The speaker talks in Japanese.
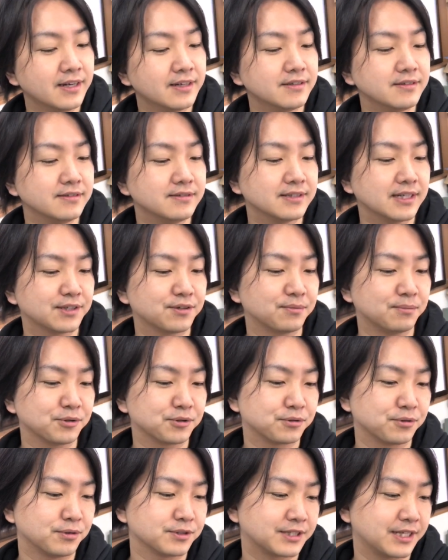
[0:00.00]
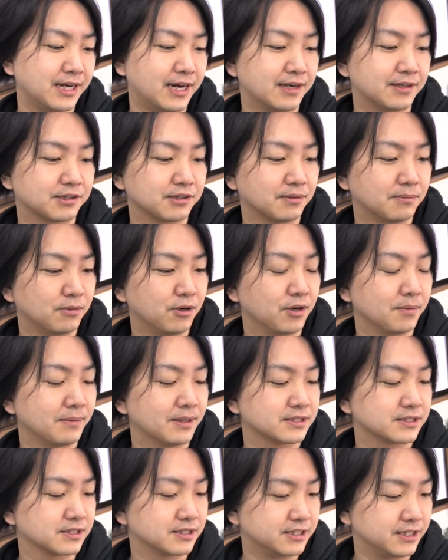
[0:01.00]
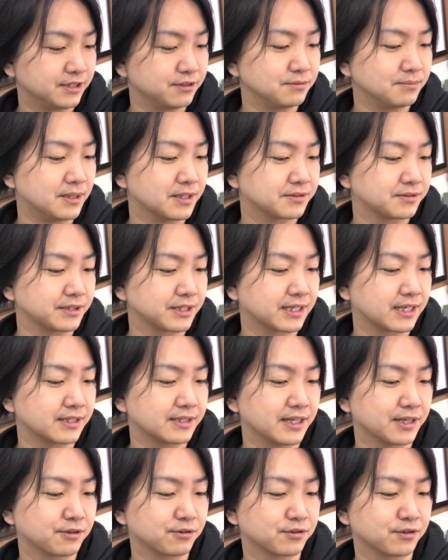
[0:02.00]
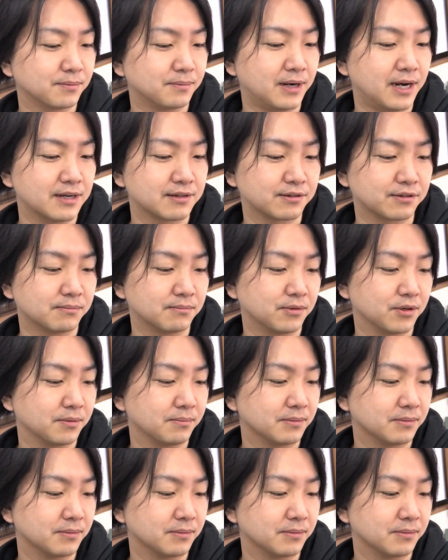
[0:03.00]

運なども当然あると思いますしうまくいかないこともあると思